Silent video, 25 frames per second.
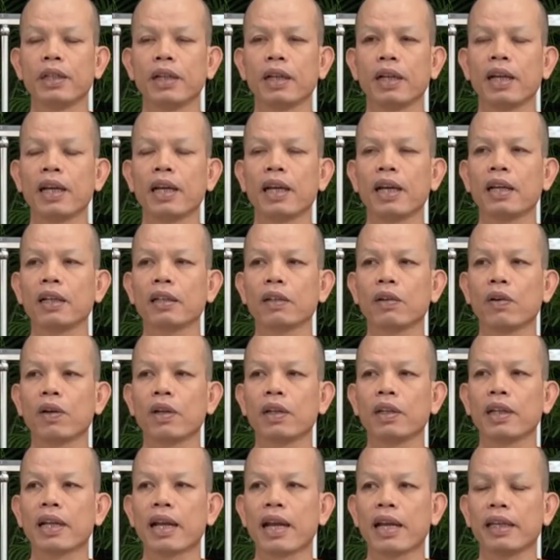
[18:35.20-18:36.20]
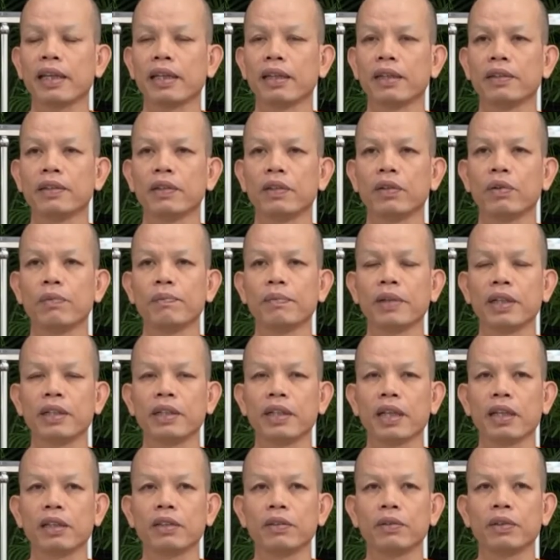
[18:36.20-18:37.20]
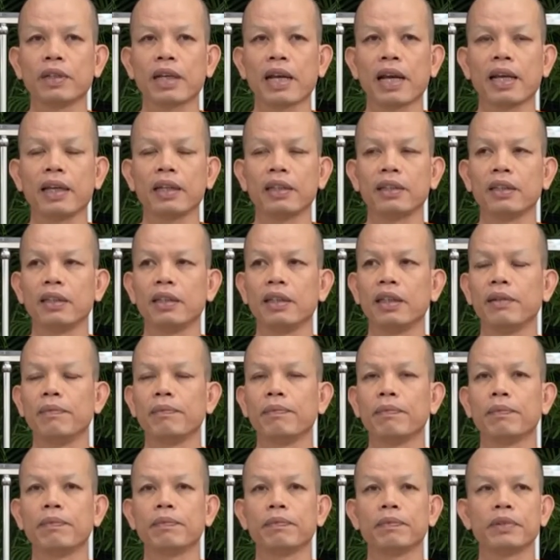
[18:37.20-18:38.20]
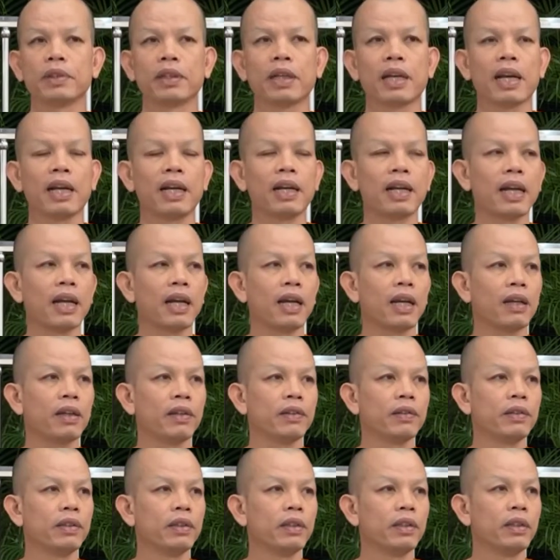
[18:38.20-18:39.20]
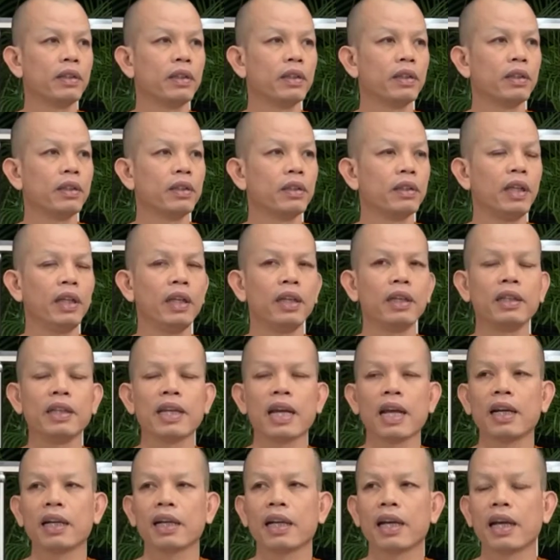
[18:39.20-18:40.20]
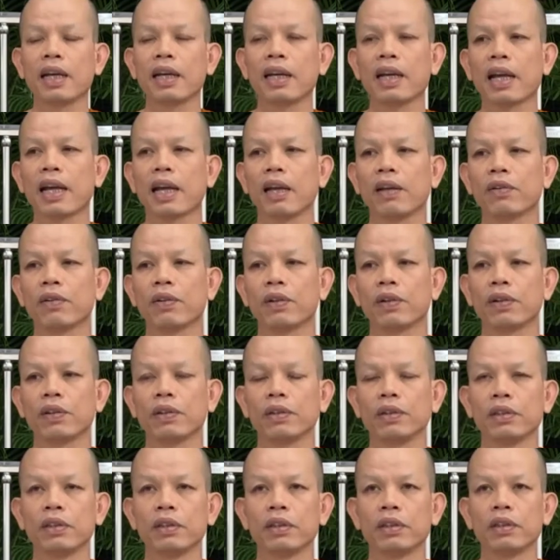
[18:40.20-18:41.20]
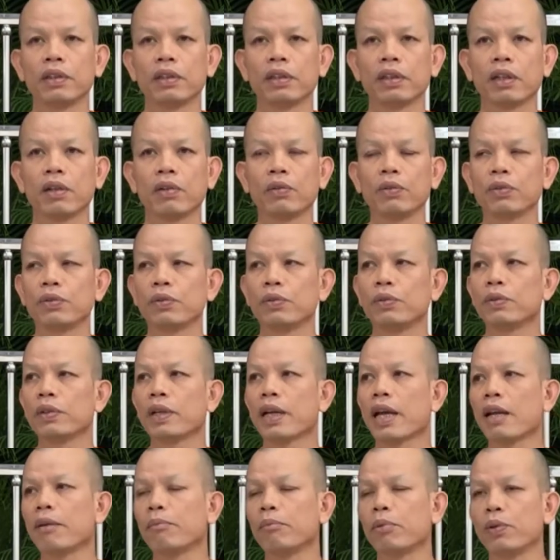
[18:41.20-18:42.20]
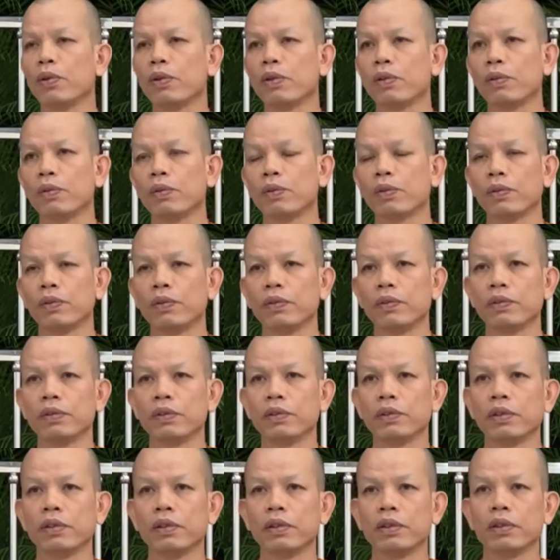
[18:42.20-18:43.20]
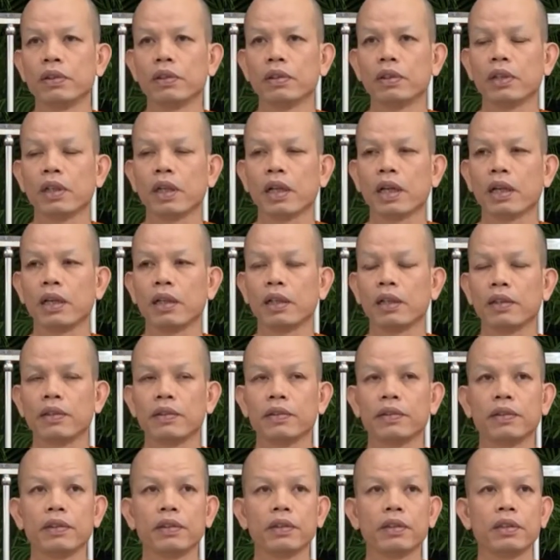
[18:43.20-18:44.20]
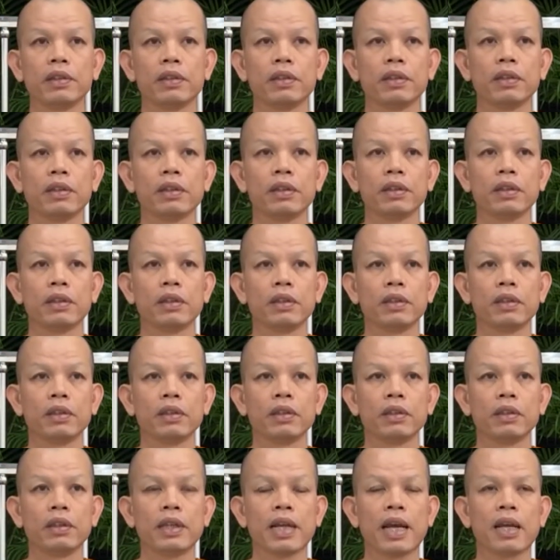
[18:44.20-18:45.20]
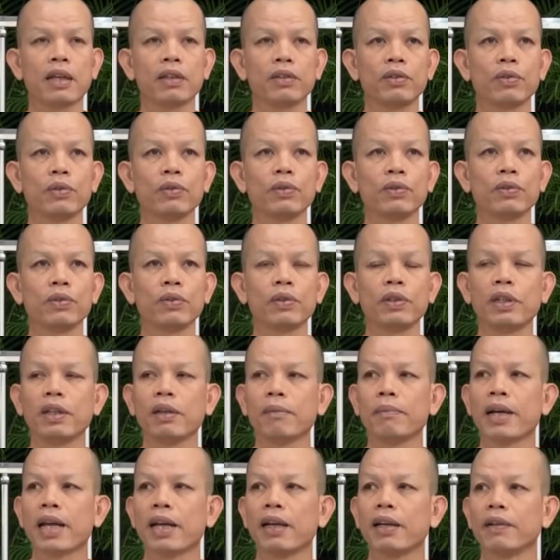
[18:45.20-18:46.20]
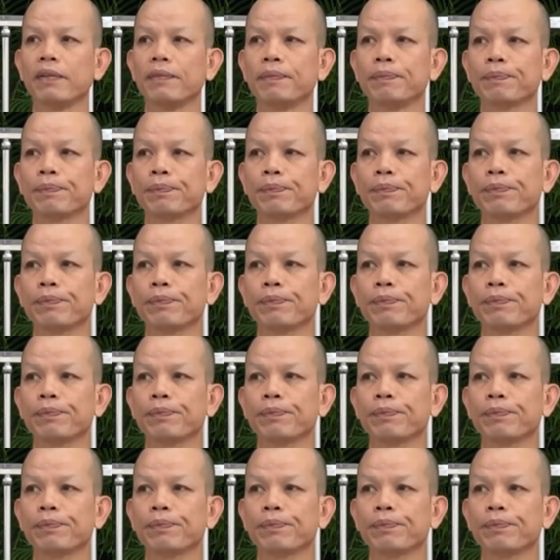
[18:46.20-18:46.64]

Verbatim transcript: เป็นอรหันต์ก้อนไตล้มหันใจสุดท้ายสิทิมขันหาตีนยันขันหาออกเขาสู้การพ้นทุกข์นั่นย่างสูงสุดเดียบัน